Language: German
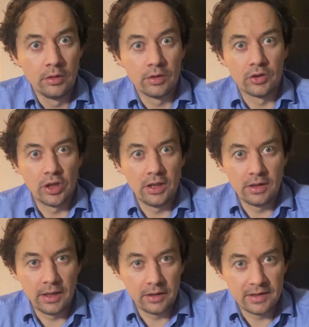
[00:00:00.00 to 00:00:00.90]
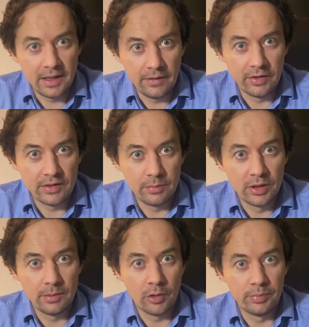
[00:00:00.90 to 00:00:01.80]
Geschichte erzählen, was ich mit
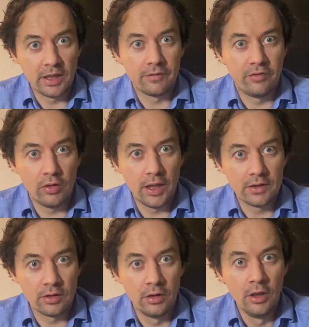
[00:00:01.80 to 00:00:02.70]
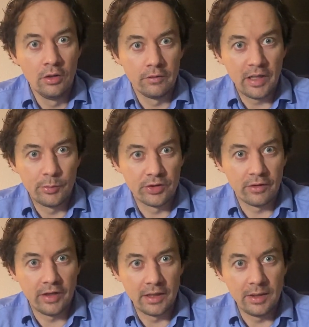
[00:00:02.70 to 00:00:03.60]
dem Objekt vorhatte und wir haben uns
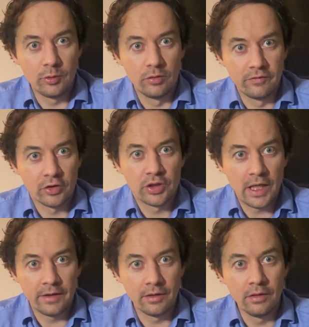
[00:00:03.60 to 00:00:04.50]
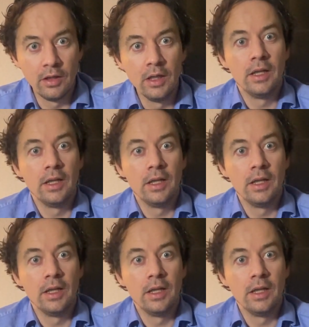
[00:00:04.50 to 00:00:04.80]
auf Anhieb gut verstanden.